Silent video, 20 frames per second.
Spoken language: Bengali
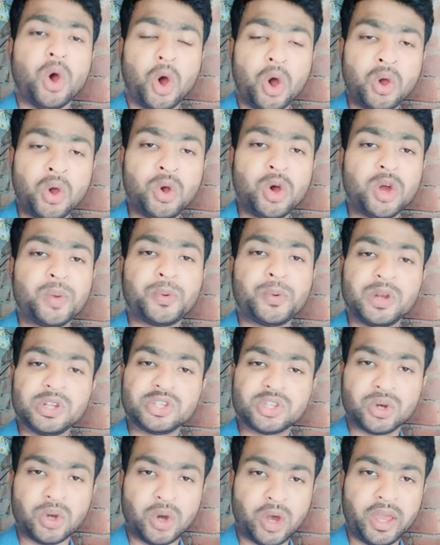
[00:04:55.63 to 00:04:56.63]
অঙ্গর
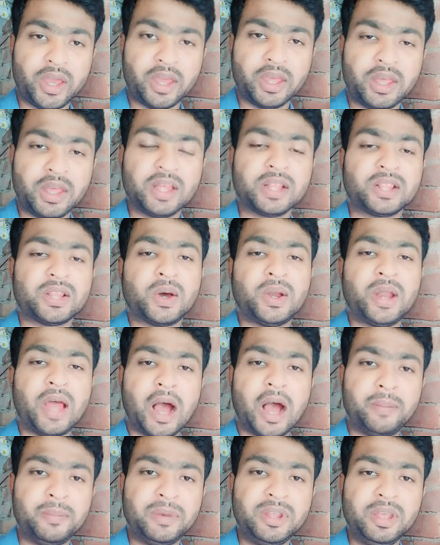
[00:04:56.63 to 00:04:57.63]
প্রয়োজন হয় তাহলে
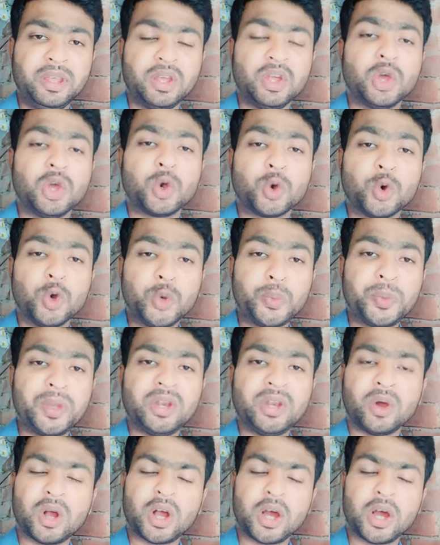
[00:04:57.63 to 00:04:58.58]
আপনি কুলপি